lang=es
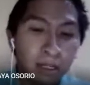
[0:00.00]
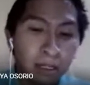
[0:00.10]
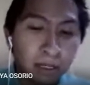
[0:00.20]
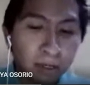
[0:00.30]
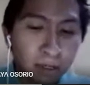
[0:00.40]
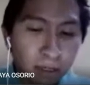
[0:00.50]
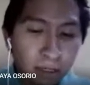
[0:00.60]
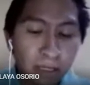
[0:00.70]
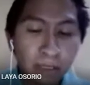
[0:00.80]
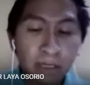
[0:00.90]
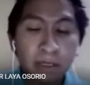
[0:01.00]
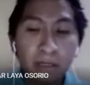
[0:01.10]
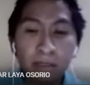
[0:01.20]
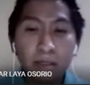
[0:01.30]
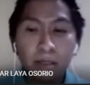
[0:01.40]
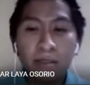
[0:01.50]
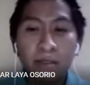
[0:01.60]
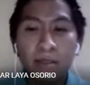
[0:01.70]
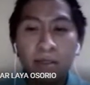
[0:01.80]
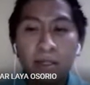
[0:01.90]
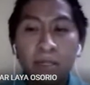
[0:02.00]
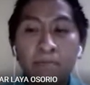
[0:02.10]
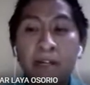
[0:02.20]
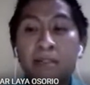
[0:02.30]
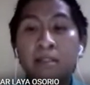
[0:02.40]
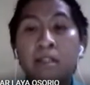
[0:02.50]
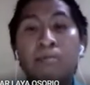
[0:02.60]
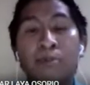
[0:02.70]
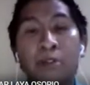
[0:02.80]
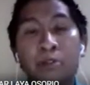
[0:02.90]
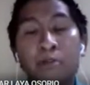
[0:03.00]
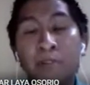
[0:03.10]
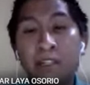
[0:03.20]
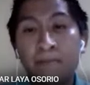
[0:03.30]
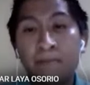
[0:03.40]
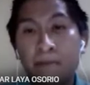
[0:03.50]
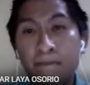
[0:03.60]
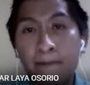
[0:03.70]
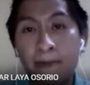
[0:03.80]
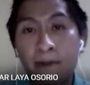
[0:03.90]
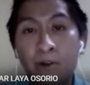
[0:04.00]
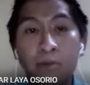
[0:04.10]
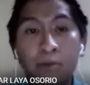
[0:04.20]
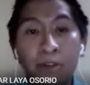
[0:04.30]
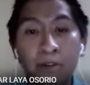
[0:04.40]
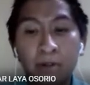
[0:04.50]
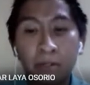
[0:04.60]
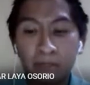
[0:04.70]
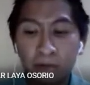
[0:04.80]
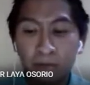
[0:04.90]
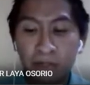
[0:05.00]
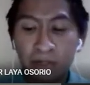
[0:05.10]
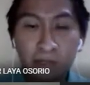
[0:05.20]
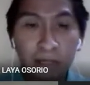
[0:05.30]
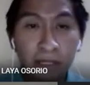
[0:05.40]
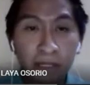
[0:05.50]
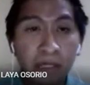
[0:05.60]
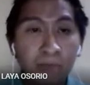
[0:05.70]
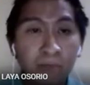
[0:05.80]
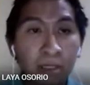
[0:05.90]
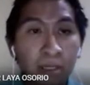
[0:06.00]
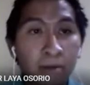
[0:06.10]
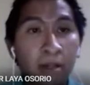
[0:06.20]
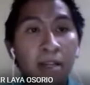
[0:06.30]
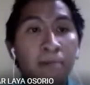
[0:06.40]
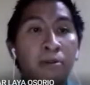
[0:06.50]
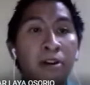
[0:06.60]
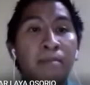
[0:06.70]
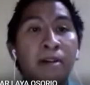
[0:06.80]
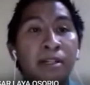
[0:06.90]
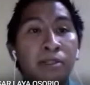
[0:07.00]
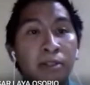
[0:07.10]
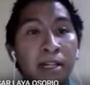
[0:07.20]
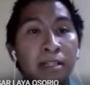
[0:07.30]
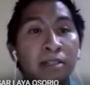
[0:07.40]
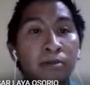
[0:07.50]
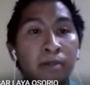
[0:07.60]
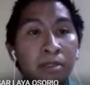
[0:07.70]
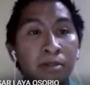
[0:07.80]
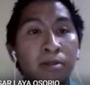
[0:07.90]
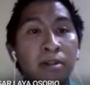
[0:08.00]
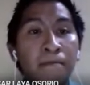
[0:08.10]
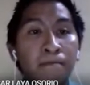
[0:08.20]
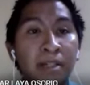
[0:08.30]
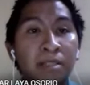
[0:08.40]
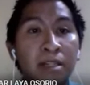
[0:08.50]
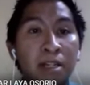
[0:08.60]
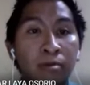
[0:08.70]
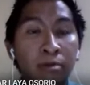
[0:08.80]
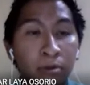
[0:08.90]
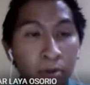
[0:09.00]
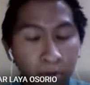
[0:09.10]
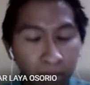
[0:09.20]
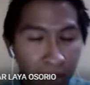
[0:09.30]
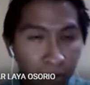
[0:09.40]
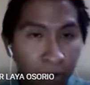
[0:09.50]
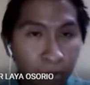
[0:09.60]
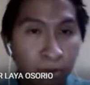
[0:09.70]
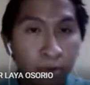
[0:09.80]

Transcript: Esta tesis es parte del proyecto PINEPA, como vieron anteriormente en esta diapositiva, el Programa Nacional de Innovación en Pesca y Acuicultura,